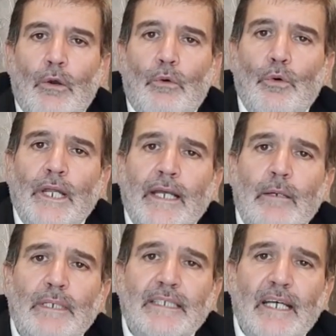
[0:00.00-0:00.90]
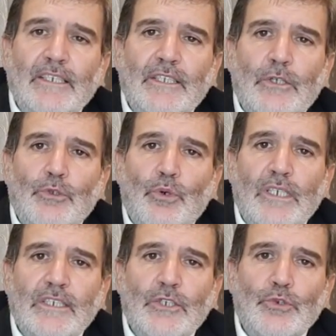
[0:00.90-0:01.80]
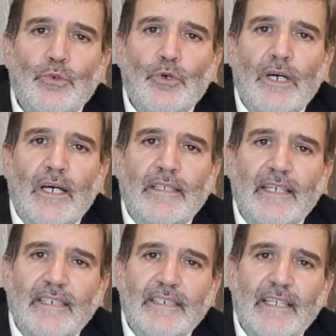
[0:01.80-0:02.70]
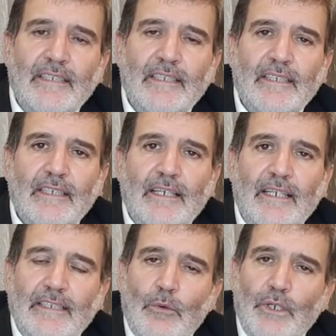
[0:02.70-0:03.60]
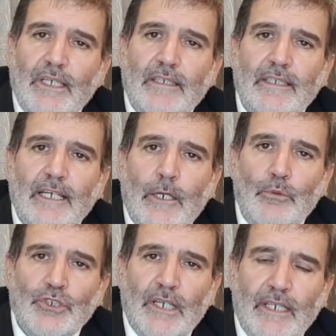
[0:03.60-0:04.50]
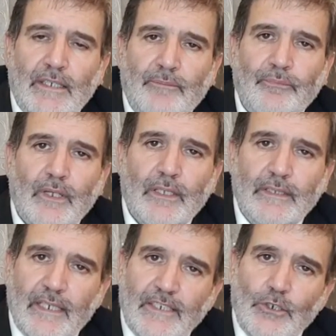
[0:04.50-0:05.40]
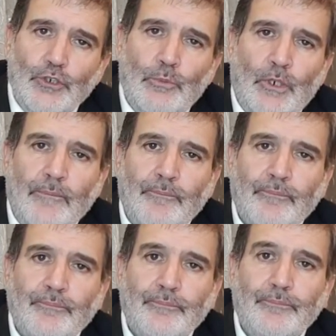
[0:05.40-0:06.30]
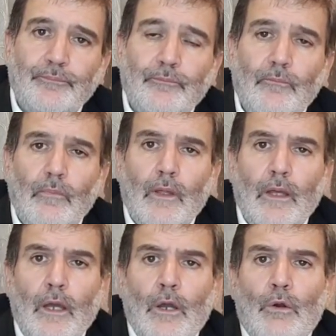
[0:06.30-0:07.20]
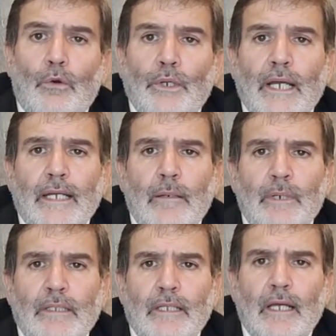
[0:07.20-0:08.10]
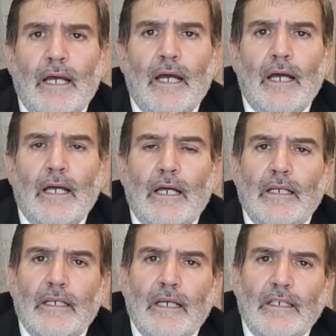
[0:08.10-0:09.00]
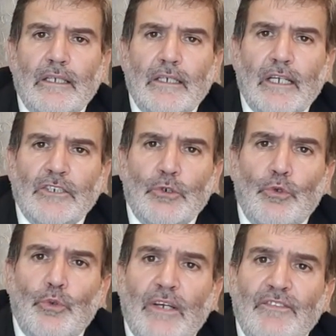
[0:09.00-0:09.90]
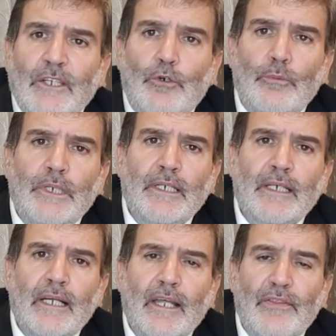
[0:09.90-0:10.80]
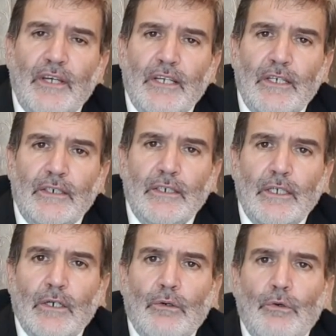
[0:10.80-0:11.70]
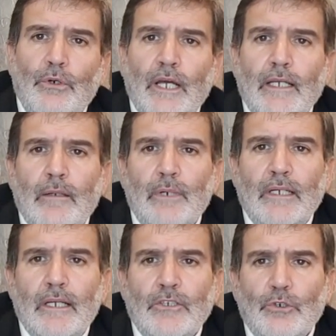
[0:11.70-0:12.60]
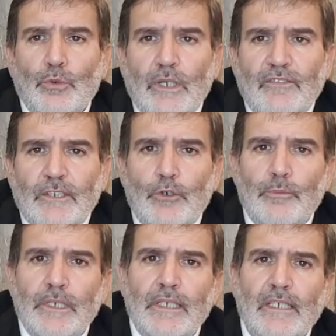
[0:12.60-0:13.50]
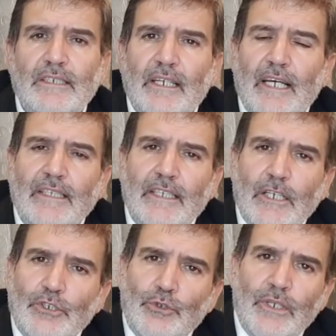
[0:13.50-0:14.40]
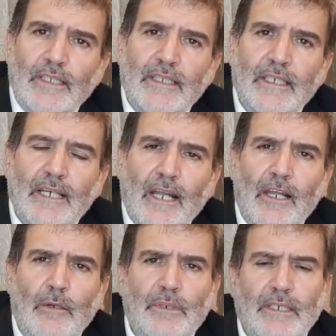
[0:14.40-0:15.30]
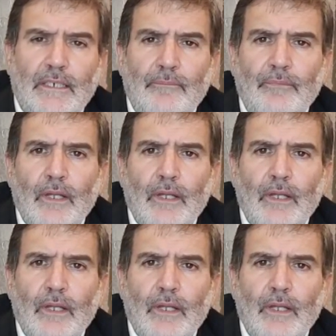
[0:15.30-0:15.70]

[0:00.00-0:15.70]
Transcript: وهناك مساجد تخصص آه، درسا لتوعية المصلين درس الجمعة وهناك من آه، آه، يشغل نفسه بالذكر وهناك من يشغل نفسه بصلاة السنة القبلية